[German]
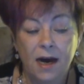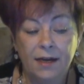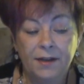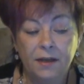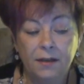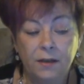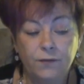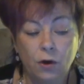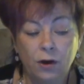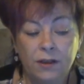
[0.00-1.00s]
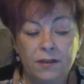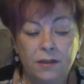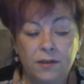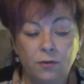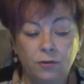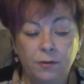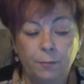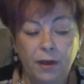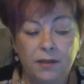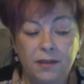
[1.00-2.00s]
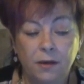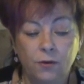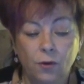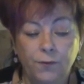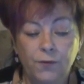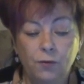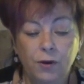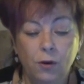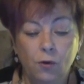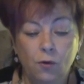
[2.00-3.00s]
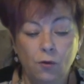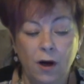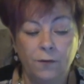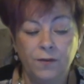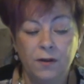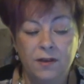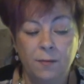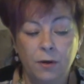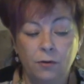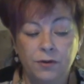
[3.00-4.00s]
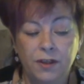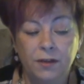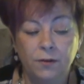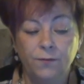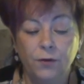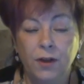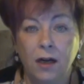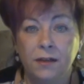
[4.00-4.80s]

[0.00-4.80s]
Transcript: Einige Hilfsorganisationen platzieren oft nur ihr Logo auf den Sammelcontainern von